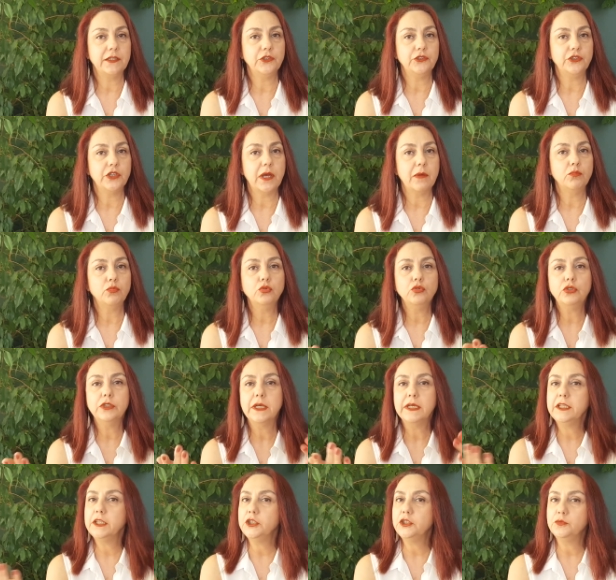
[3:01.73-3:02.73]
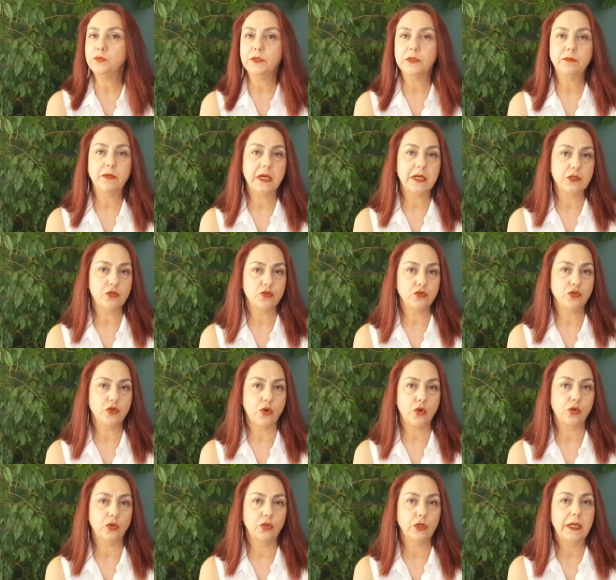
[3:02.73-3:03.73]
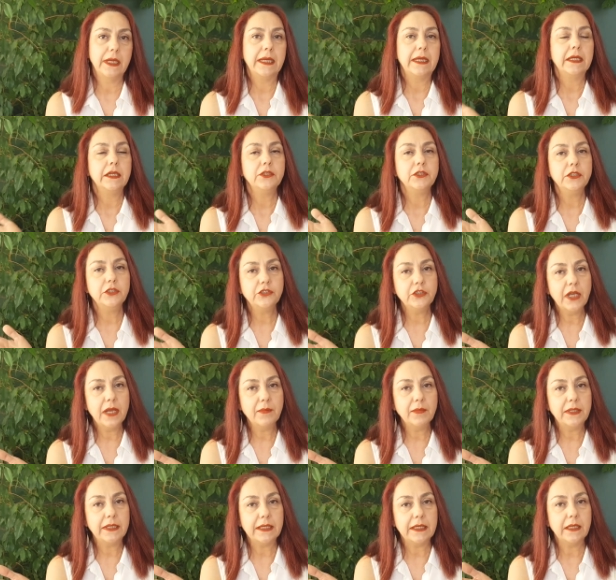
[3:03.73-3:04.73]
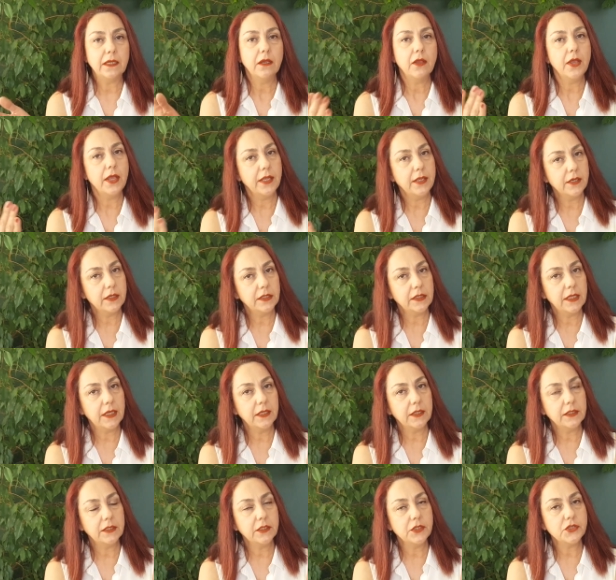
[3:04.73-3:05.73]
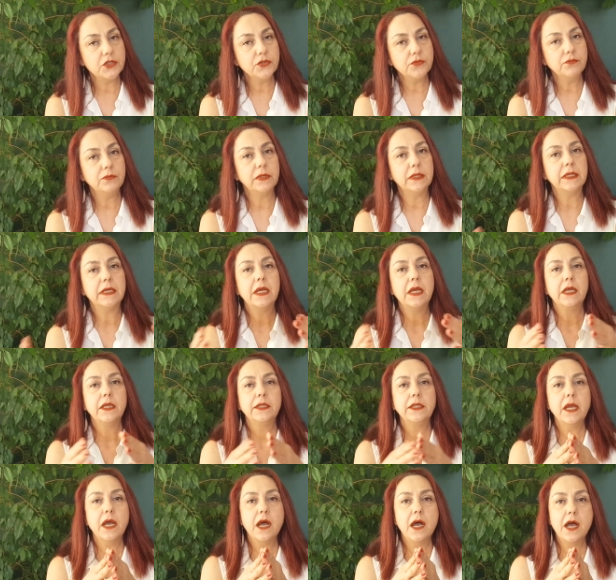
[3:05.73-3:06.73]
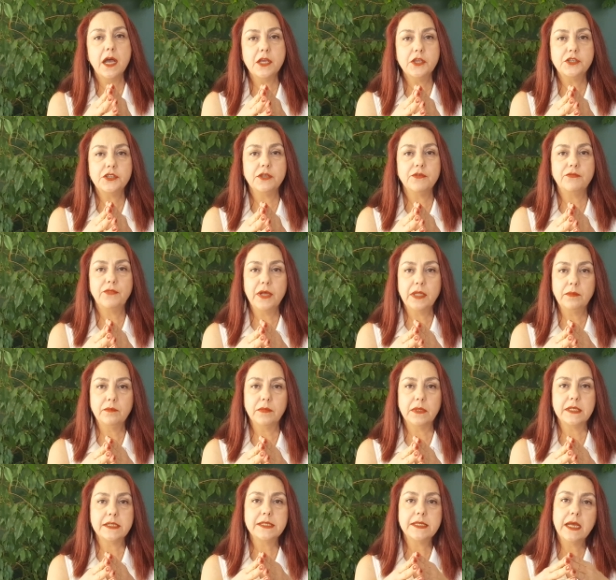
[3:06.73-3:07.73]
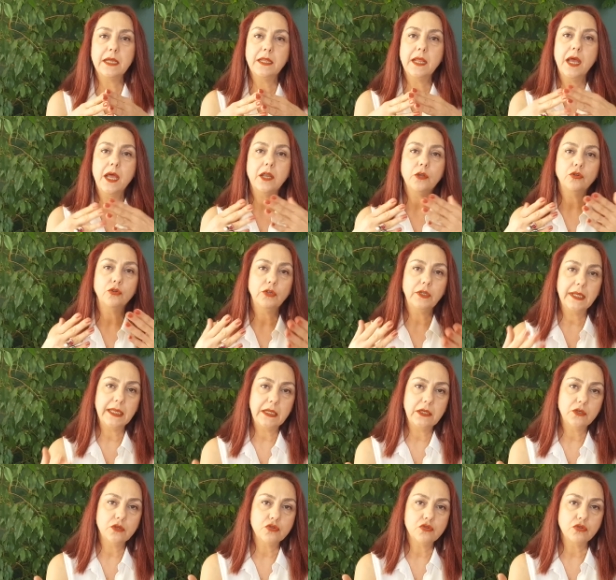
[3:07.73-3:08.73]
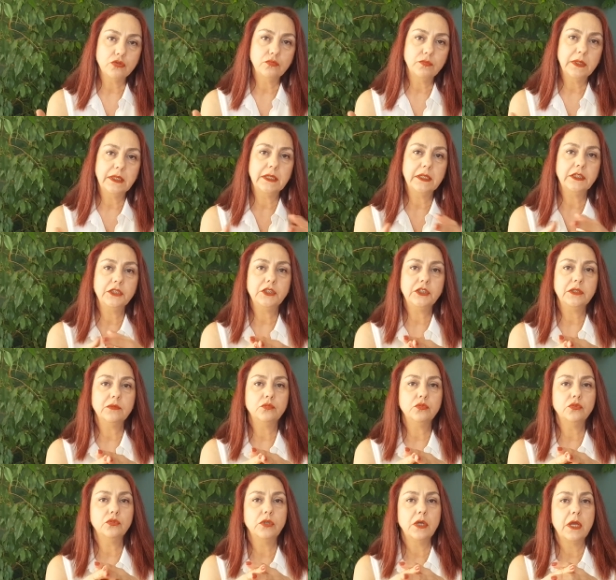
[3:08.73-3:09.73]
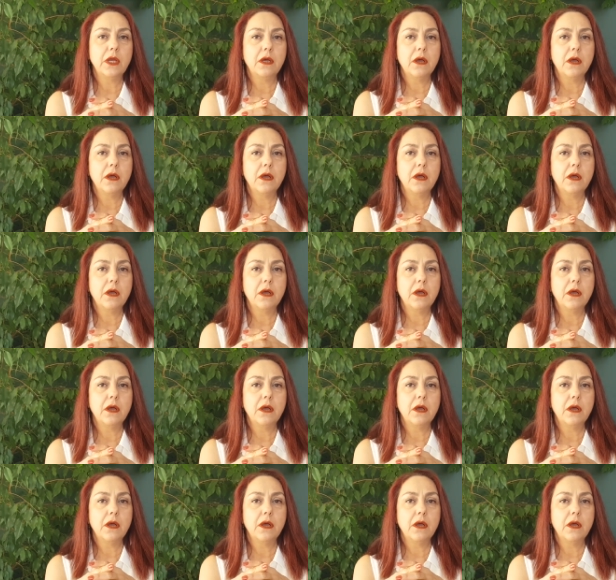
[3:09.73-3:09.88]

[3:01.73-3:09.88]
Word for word: edeceğim. Bunda hiçbir mahsur yok. Diyeceğim ki en yakın arkadaşım mı? Ya Ayşe Fatma sen her gün geliyorsun bana işte bu